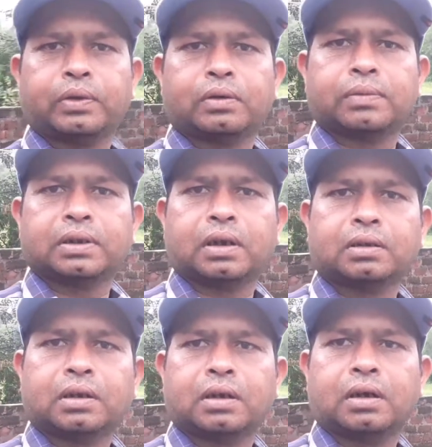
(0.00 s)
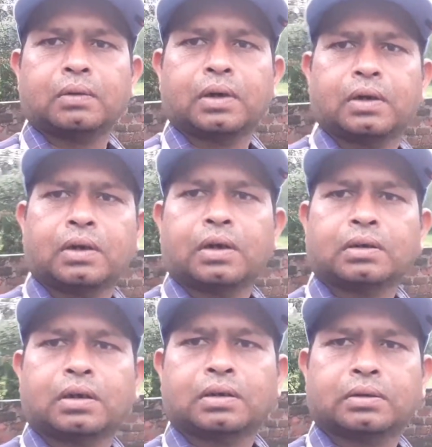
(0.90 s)
हर जगह विनोद विनोद
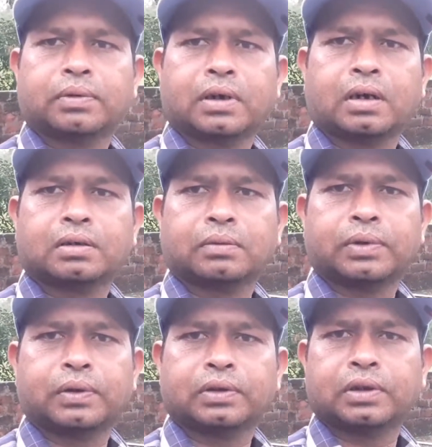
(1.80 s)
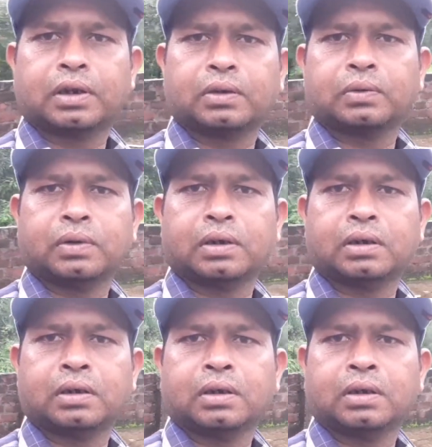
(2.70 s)
विनोद ही दिखेगा